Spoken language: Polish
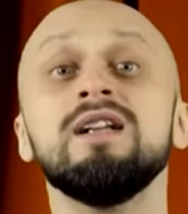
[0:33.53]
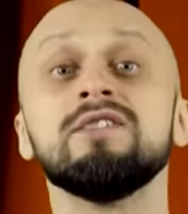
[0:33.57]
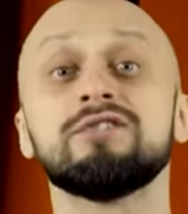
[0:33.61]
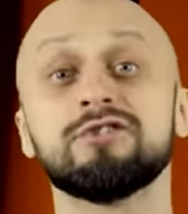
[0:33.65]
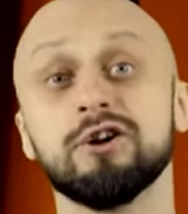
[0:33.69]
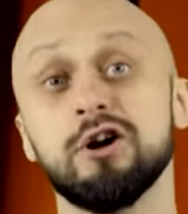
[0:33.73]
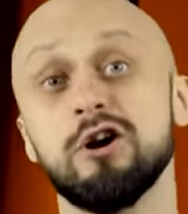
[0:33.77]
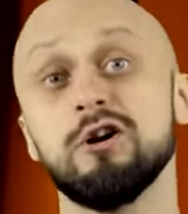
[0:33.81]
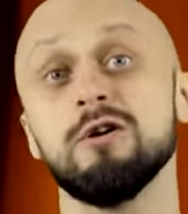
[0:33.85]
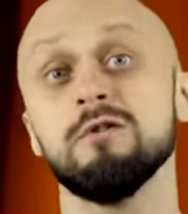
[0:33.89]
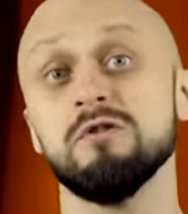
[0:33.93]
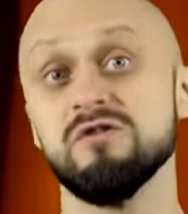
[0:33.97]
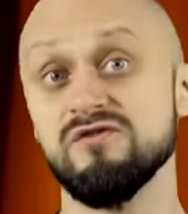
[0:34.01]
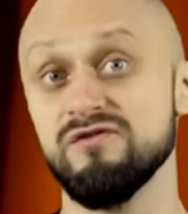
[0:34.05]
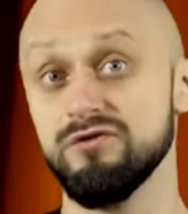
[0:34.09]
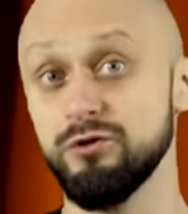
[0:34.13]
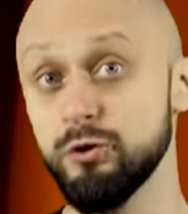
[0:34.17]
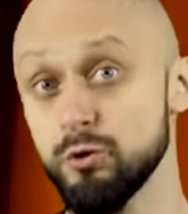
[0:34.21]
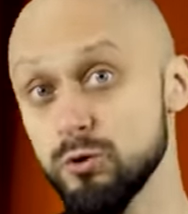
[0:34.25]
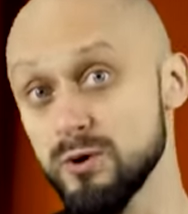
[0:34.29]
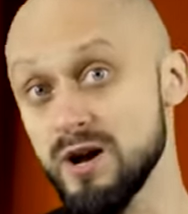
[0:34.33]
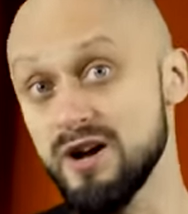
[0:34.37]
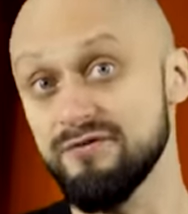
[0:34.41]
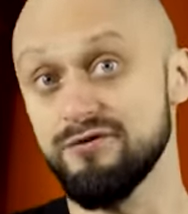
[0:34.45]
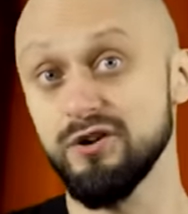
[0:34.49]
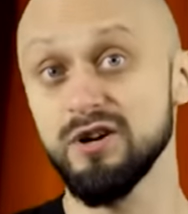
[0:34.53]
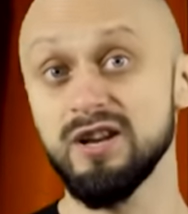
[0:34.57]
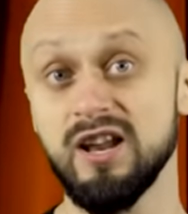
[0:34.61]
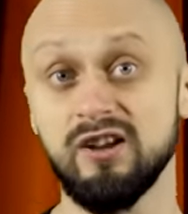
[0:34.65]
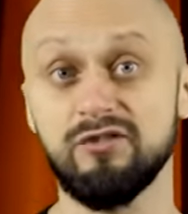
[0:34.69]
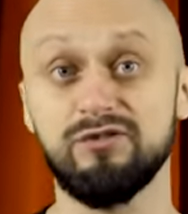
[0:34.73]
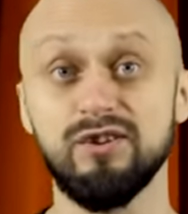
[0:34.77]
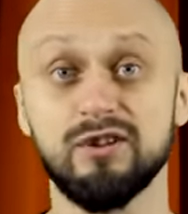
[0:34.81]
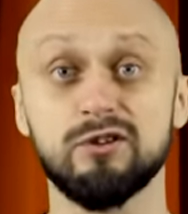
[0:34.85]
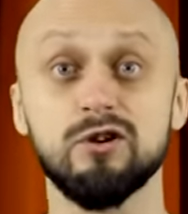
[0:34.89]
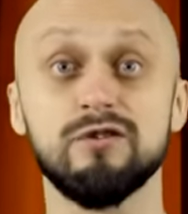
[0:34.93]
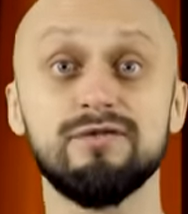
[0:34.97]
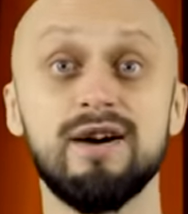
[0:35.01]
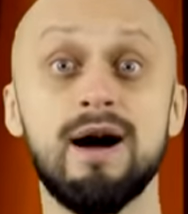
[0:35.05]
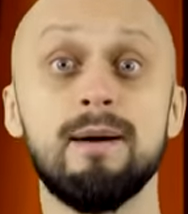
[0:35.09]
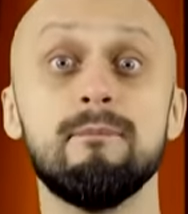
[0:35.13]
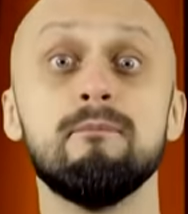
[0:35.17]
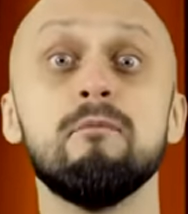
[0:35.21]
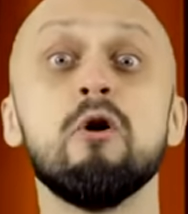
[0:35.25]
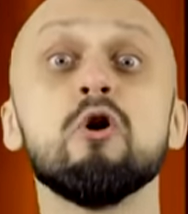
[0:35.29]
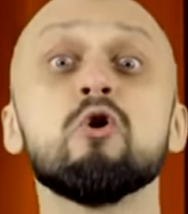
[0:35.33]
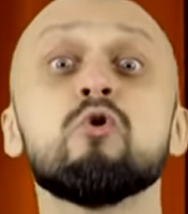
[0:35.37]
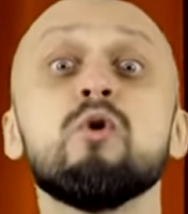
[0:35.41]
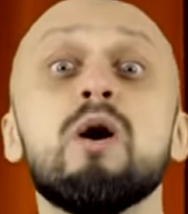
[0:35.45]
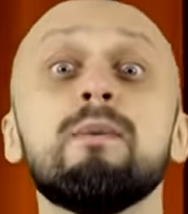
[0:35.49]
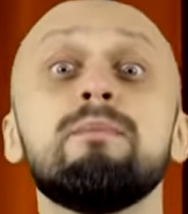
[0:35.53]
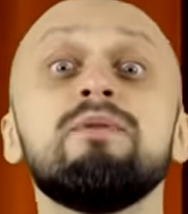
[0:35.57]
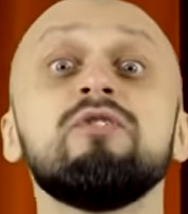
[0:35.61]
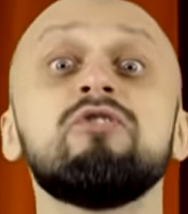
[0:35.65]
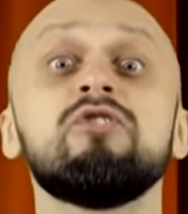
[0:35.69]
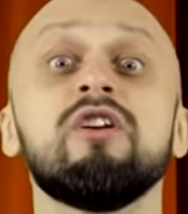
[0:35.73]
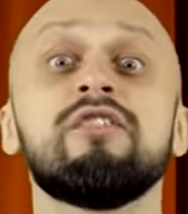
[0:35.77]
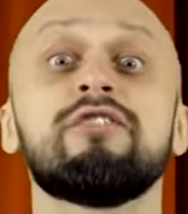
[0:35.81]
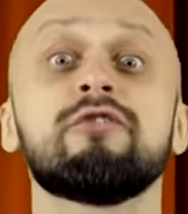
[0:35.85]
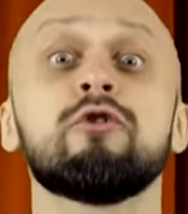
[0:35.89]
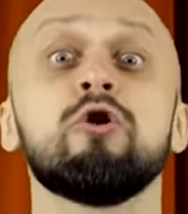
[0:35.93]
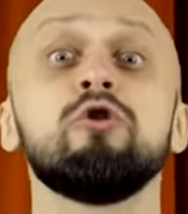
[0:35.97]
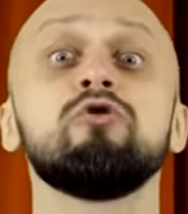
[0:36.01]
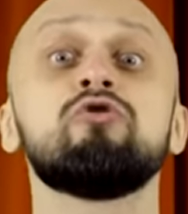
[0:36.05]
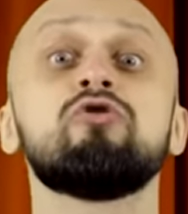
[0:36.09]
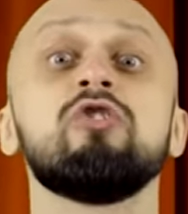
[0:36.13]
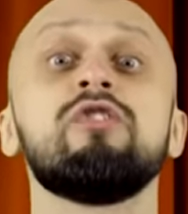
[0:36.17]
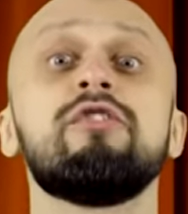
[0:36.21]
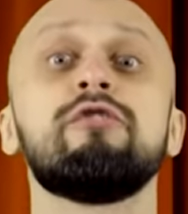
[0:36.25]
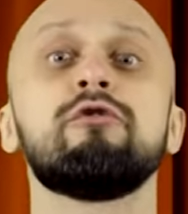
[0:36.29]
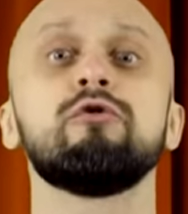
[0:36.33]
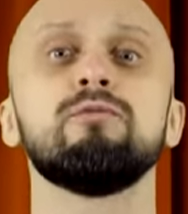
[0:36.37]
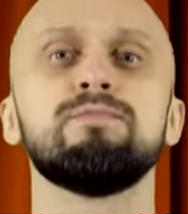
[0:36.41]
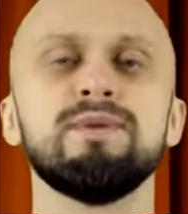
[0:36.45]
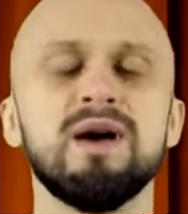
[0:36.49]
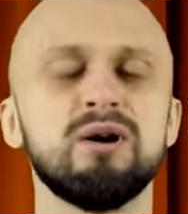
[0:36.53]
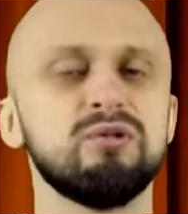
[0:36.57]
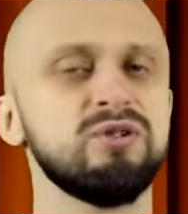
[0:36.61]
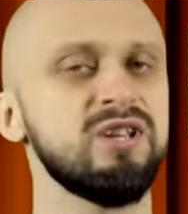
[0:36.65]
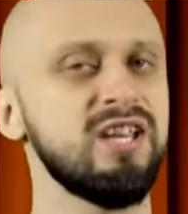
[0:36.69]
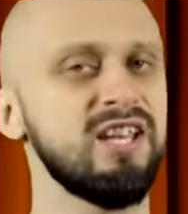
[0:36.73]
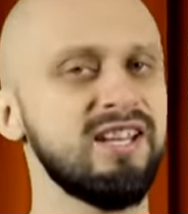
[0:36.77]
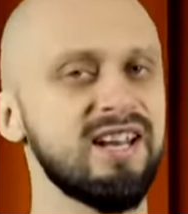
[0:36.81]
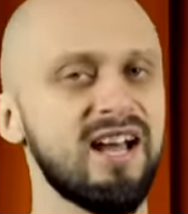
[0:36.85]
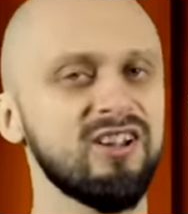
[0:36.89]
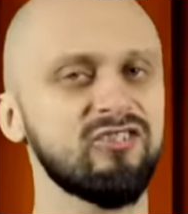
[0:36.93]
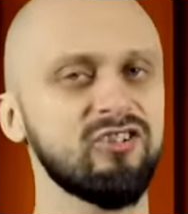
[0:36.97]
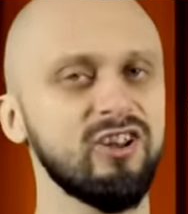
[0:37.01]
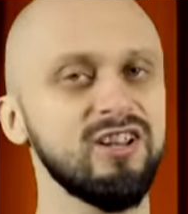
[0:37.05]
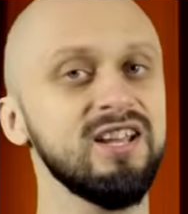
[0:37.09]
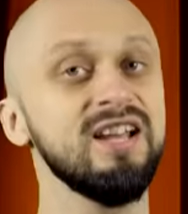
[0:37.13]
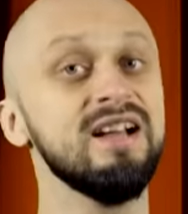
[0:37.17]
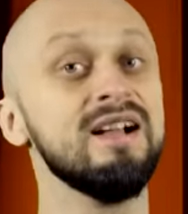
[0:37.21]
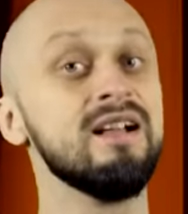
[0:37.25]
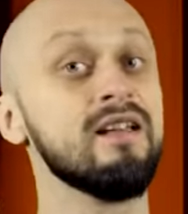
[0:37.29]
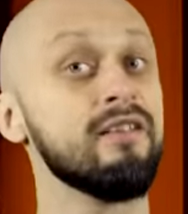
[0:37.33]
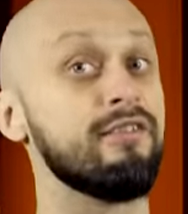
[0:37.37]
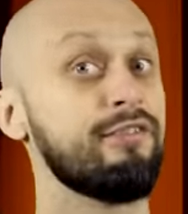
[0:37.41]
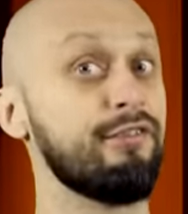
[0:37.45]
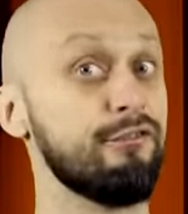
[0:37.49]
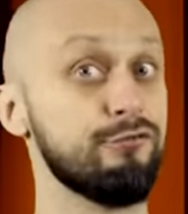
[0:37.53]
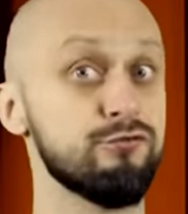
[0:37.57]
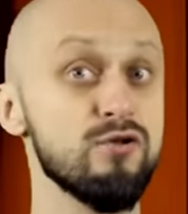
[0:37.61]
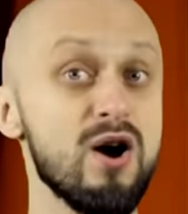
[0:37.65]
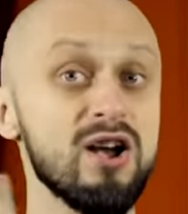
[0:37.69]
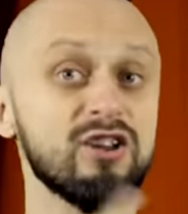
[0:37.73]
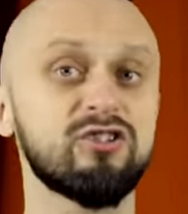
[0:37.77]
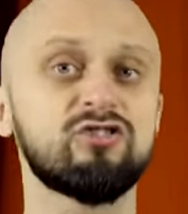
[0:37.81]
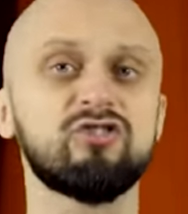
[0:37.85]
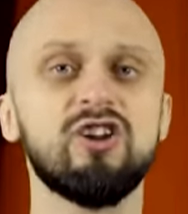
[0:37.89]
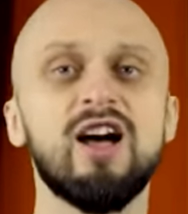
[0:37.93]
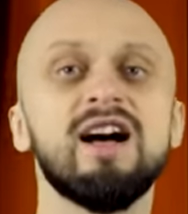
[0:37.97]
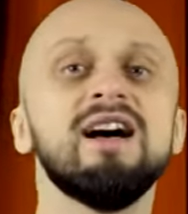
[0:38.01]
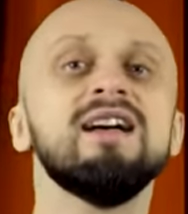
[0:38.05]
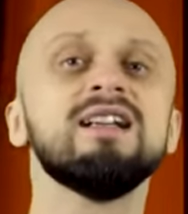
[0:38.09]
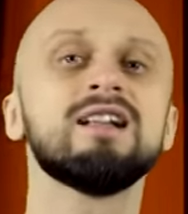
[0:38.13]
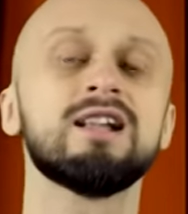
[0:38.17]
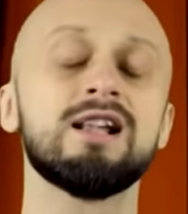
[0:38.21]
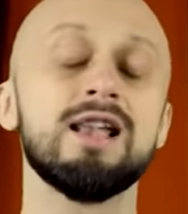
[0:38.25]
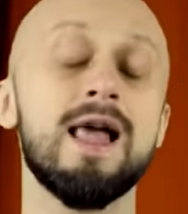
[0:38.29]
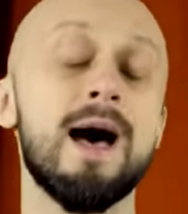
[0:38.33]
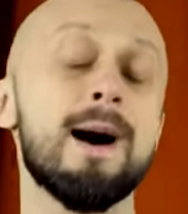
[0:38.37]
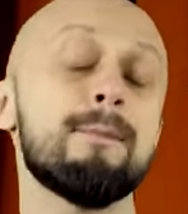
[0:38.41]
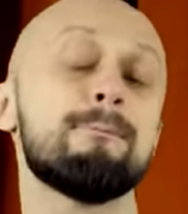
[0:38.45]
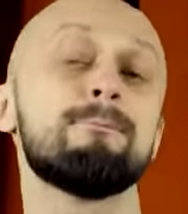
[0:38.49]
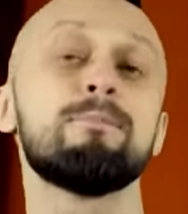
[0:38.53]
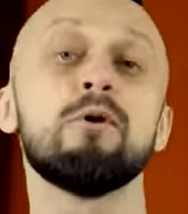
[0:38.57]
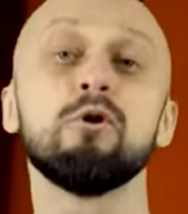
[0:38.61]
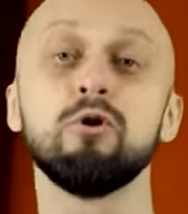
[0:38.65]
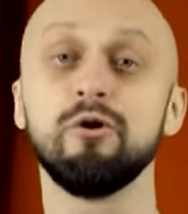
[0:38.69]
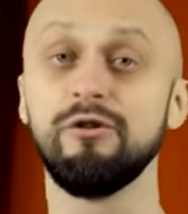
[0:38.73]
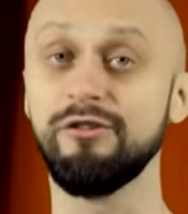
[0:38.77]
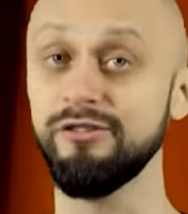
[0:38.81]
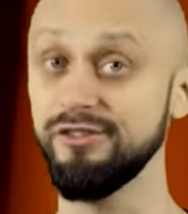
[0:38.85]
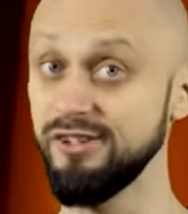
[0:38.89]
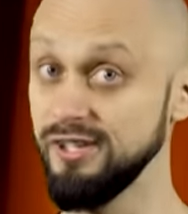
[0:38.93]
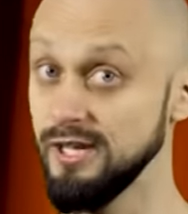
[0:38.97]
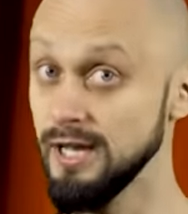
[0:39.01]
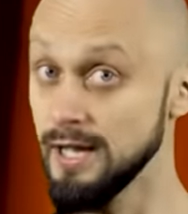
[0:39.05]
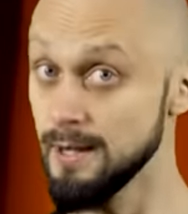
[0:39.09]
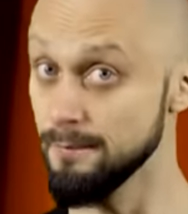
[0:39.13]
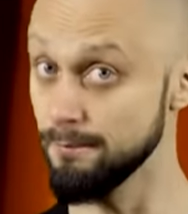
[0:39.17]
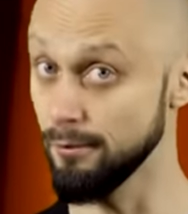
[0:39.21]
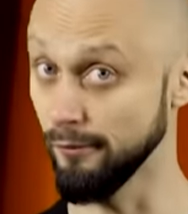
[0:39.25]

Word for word: to II wojna światowa mogłaby się skończyć zupełnie inaczej, zwłaszcza dla Polski.